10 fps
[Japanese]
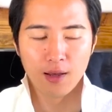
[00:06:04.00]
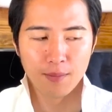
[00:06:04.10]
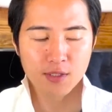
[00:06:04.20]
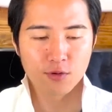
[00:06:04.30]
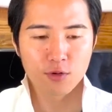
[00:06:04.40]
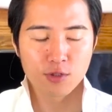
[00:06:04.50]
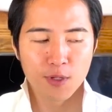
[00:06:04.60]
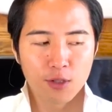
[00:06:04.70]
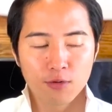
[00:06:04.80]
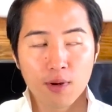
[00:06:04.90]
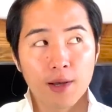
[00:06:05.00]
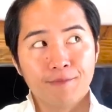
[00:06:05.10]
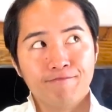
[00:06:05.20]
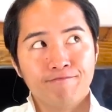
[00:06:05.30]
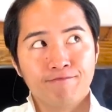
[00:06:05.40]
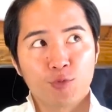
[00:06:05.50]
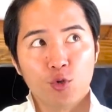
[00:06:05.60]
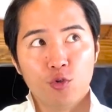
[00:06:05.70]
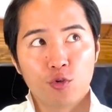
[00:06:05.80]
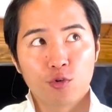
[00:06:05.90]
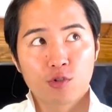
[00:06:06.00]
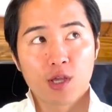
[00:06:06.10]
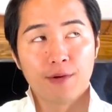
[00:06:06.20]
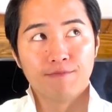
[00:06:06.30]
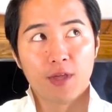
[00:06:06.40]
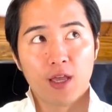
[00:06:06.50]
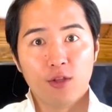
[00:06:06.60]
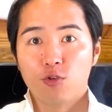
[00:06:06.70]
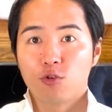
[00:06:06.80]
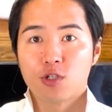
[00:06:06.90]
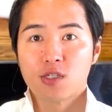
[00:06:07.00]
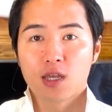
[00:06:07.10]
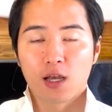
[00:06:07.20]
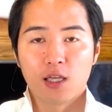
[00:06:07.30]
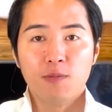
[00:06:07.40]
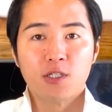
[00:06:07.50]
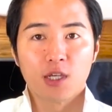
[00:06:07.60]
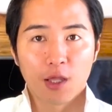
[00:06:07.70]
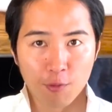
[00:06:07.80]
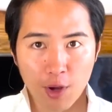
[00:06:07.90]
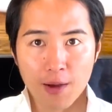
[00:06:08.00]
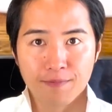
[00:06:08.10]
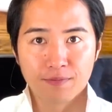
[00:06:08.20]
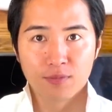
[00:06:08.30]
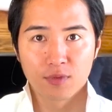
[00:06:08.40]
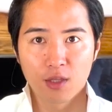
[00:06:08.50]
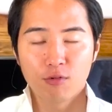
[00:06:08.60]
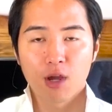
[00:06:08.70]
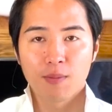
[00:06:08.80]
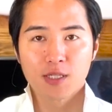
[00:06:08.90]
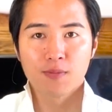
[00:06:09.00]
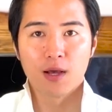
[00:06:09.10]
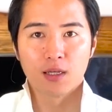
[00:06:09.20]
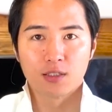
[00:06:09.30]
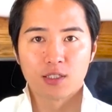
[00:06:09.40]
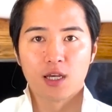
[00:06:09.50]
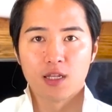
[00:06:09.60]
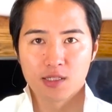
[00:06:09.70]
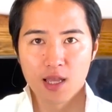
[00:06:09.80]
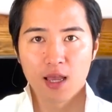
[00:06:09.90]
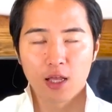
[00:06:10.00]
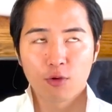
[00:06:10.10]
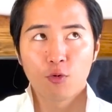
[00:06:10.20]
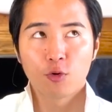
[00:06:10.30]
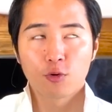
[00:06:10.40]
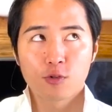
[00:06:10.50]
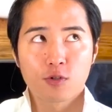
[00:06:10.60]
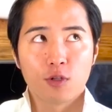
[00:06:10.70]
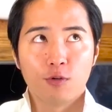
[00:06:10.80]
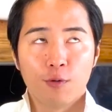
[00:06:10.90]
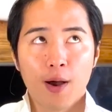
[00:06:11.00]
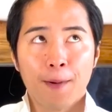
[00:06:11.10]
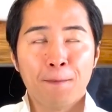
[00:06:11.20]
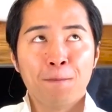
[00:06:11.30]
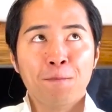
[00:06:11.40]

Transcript: まず1つ目っていうのは、入居者さん、入居審査が厳しいかどうかっていうのがまず違いですね。あともう1つっていうのは、